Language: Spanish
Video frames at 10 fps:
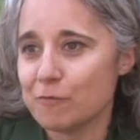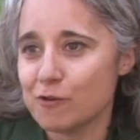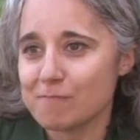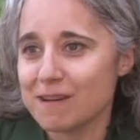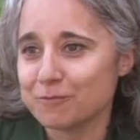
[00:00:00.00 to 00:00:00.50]
de
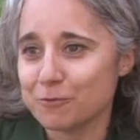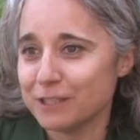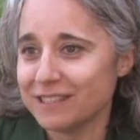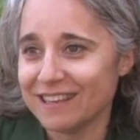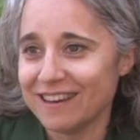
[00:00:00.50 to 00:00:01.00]
amor más
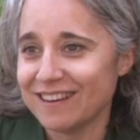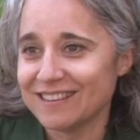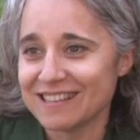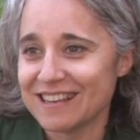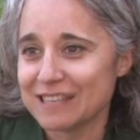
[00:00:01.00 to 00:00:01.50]

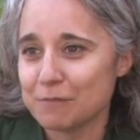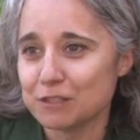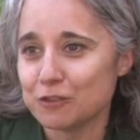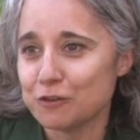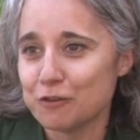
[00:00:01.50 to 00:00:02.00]
bonitas las he
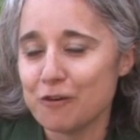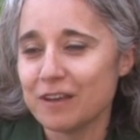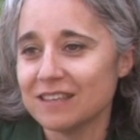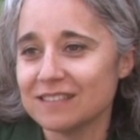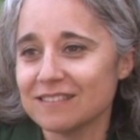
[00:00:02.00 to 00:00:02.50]
visto yo
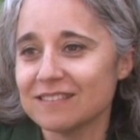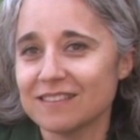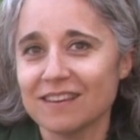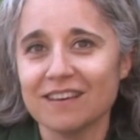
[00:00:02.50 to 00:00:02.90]
en,